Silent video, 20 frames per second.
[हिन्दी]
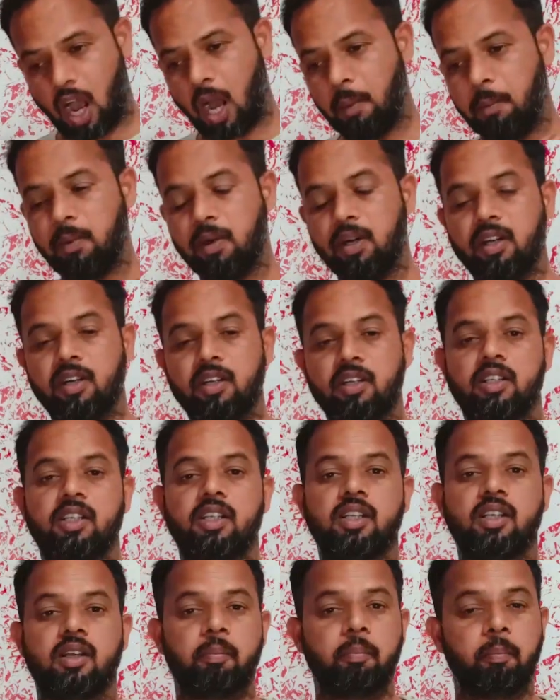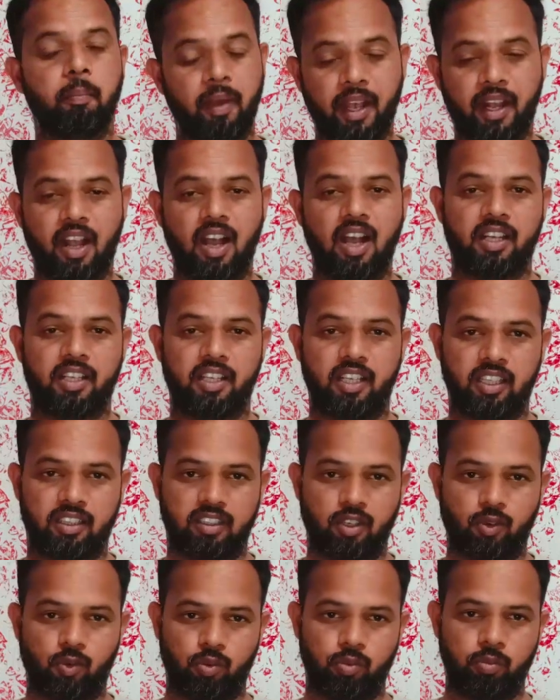अब मैं कहाँ
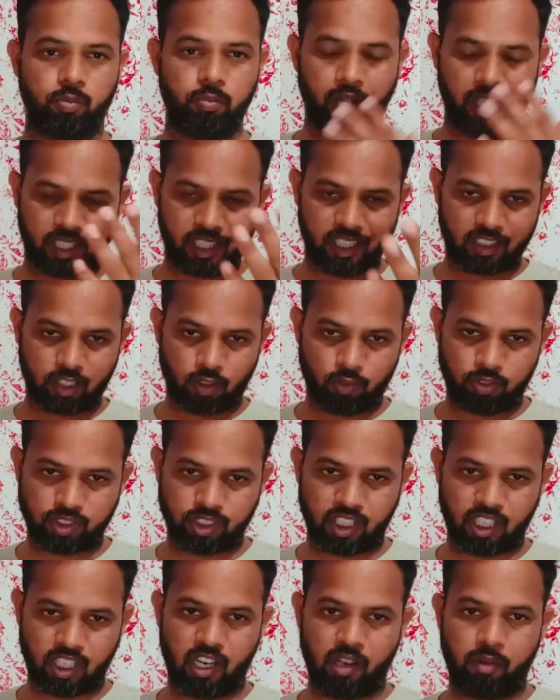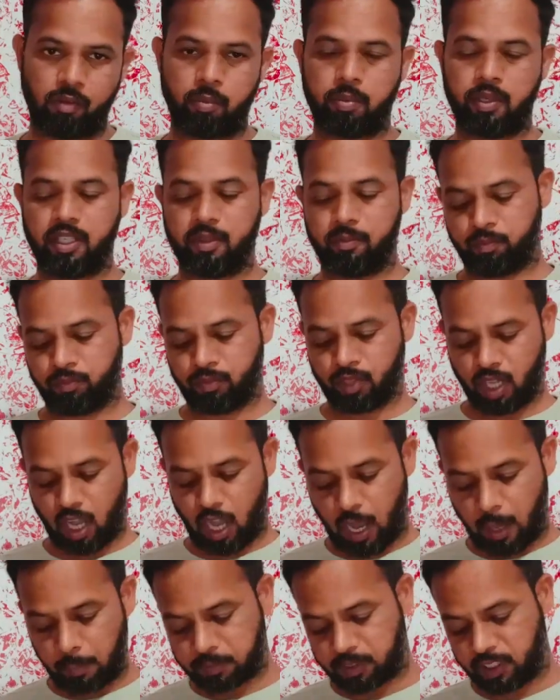खेलता हूँ मैं खेलता हूँ विजन इलेवन पे
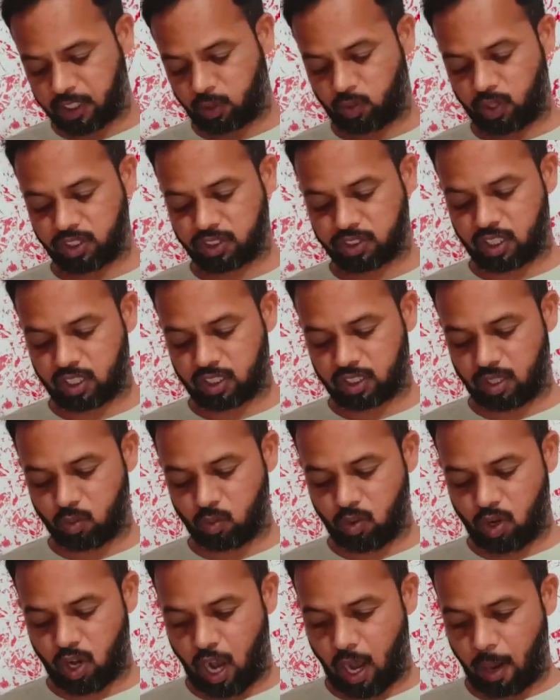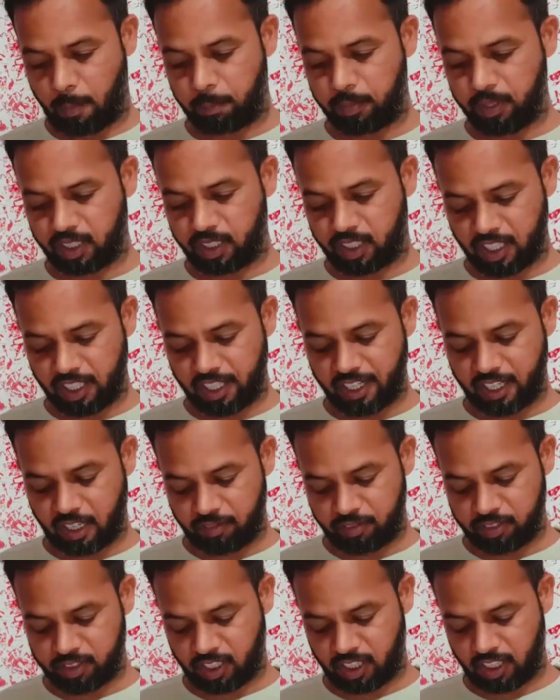आपसे रिक्वेस्ट करता हूँ आप भी खेलिएगा
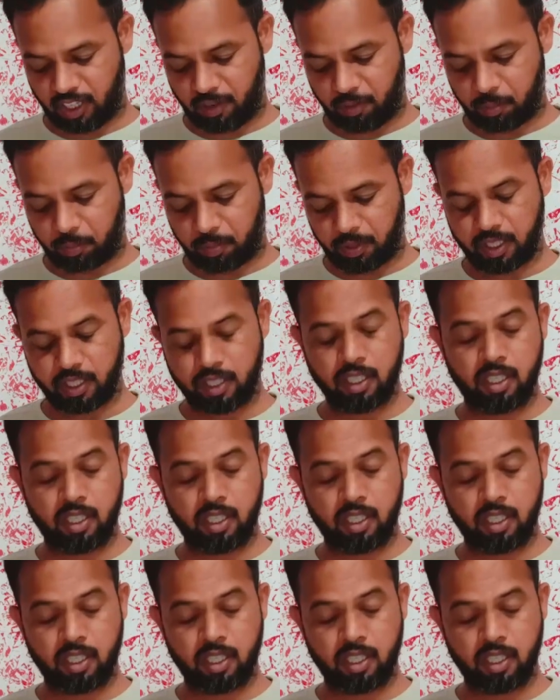विजन इलेवन पे